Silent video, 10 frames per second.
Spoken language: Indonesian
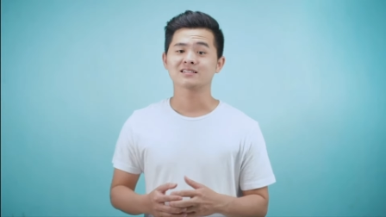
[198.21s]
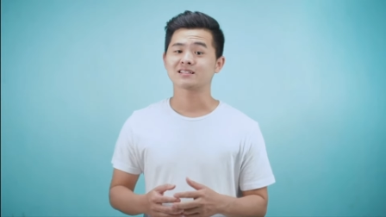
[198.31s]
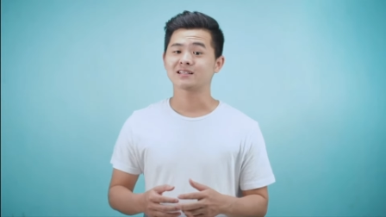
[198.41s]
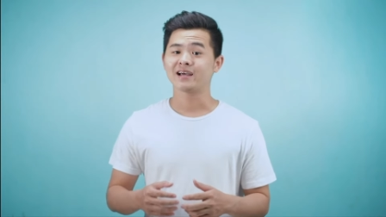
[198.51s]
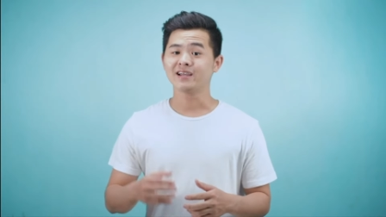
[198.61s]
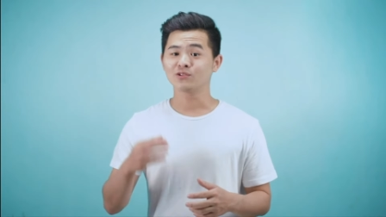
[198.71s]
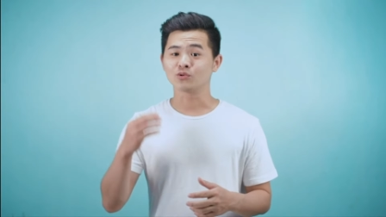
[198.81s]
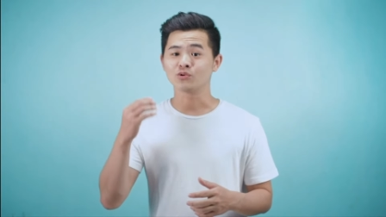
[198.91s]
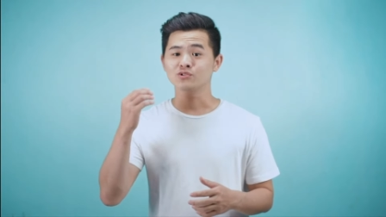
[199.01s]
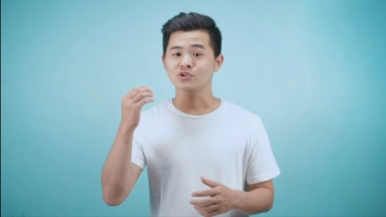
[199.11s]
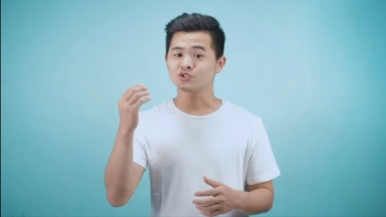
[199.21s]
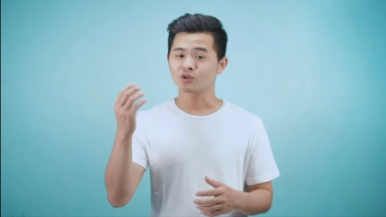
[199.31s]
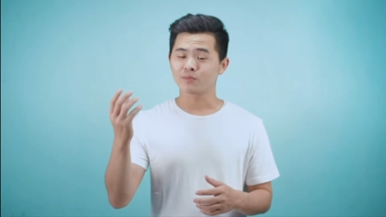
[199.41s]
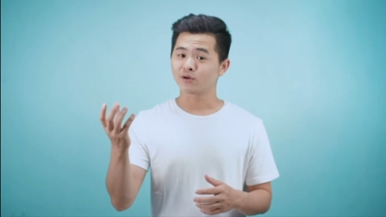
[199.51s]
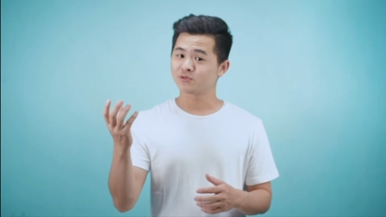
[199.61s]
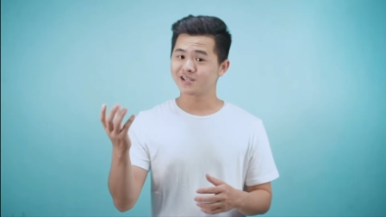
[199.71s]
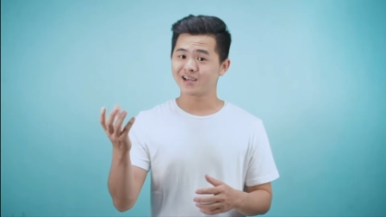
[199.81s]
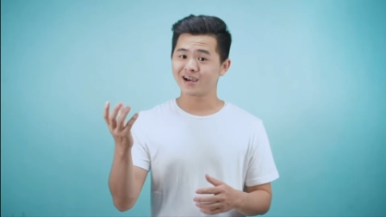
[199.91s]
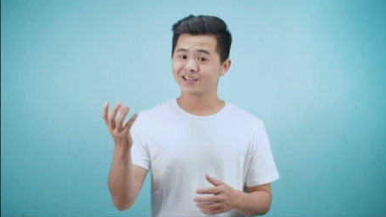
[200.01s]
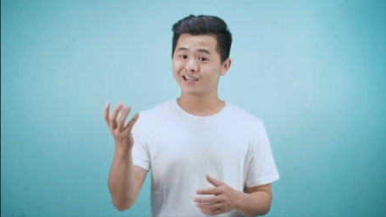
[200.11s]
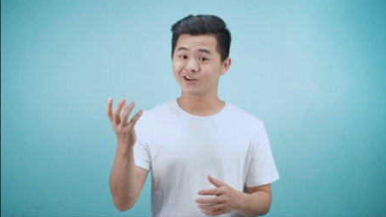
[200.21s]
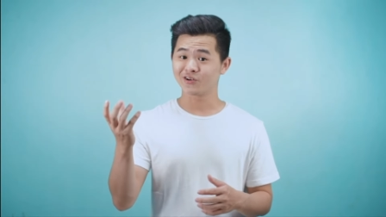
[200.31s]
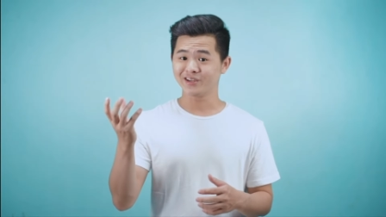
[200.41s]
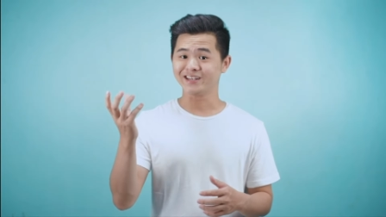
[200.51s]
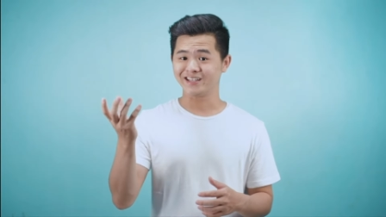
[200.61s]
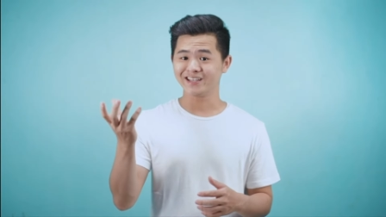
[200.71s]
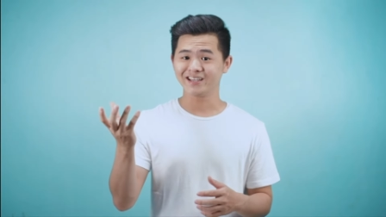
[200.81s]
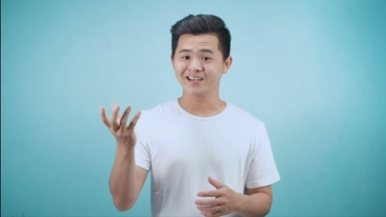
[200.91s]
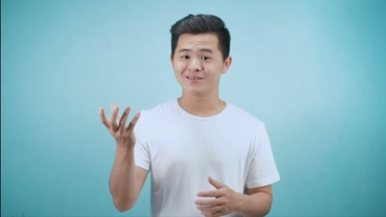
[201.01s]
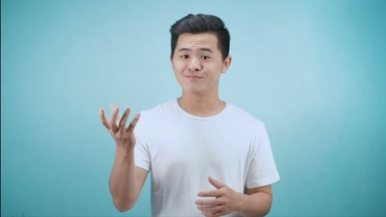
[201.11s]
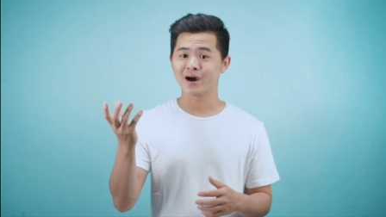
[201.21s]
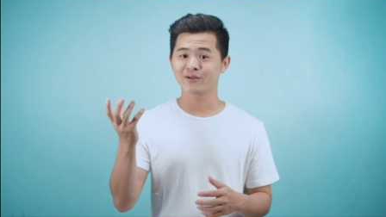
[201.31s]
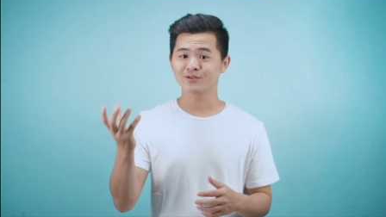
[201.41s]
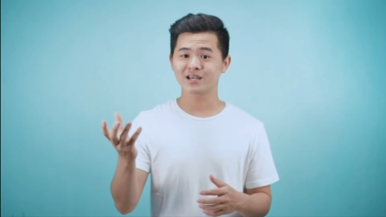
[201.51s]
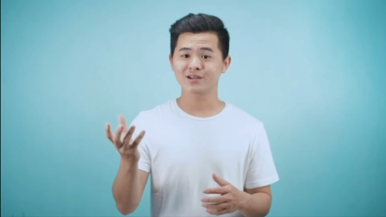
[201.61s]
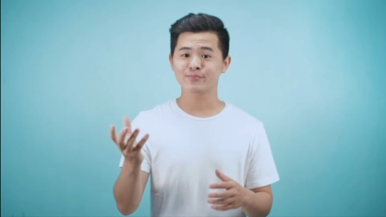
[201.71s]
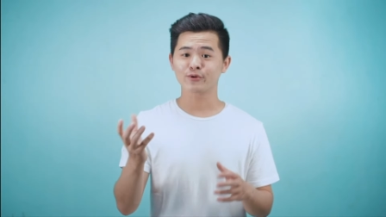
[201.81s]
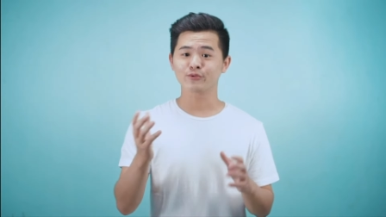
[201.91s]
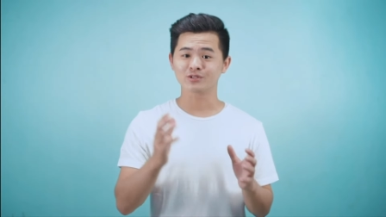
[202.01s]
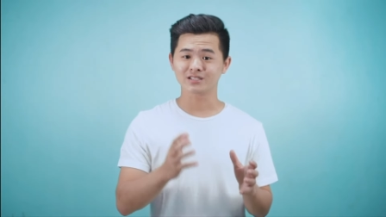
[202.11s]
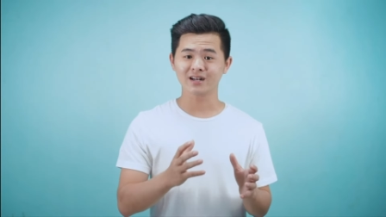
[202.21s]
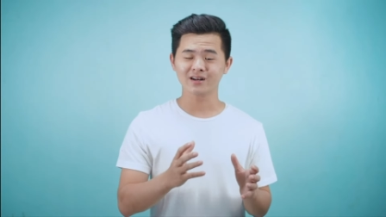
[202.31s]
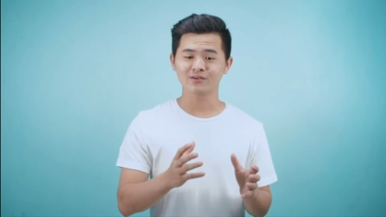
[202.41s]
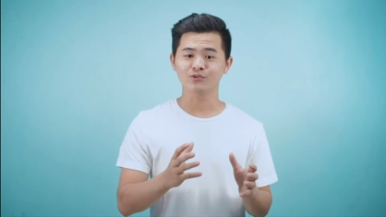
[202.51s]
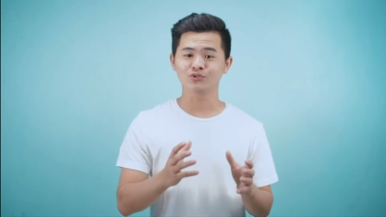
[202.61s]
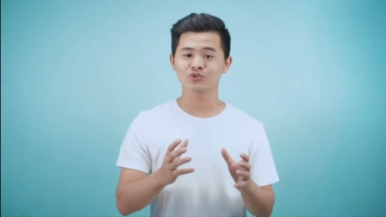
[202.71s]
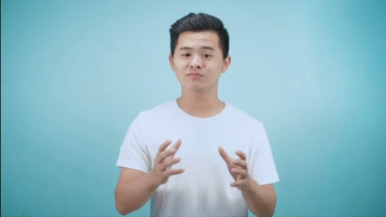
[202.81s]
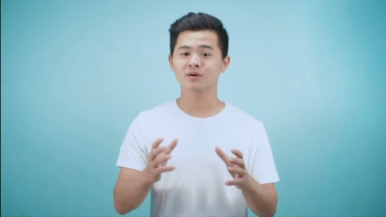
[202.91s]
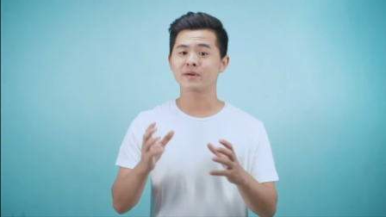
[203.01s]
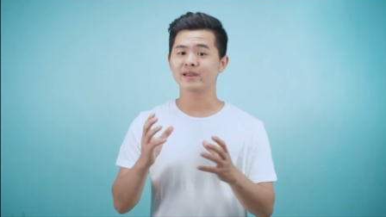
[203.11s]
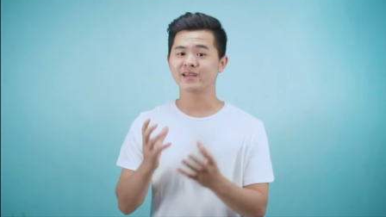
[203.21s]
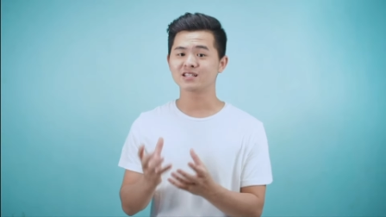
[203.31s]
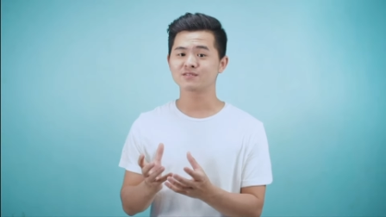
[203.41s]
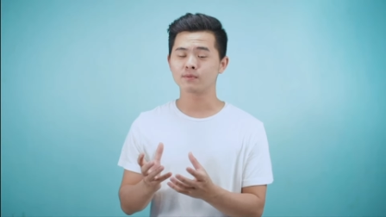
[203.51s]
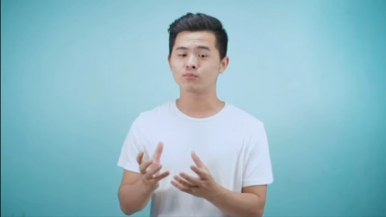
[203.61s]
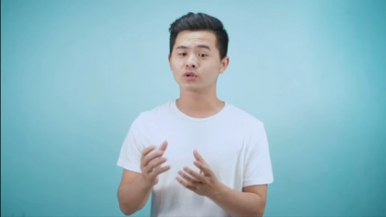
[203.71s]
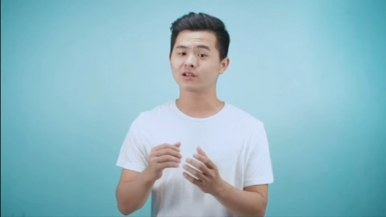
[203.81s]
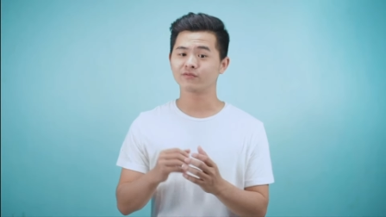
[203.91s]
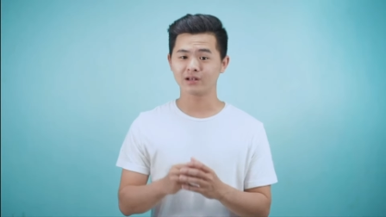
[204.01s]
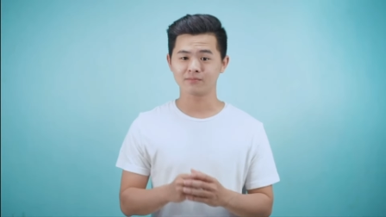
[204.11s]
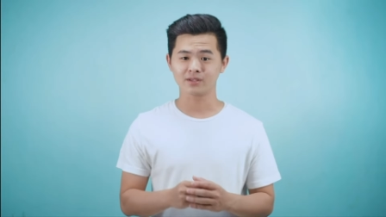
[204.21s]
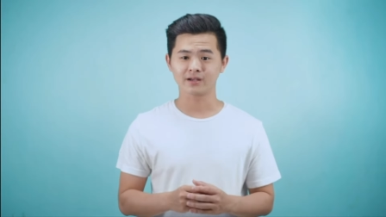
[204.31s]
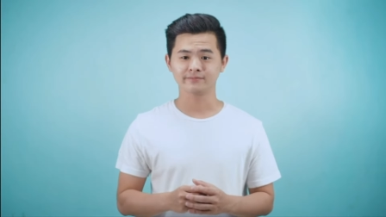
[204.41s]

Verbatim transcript: Setelah itu, sosok manusia yang hero ini baru cari produser untuk memanage pembuatan filmnya.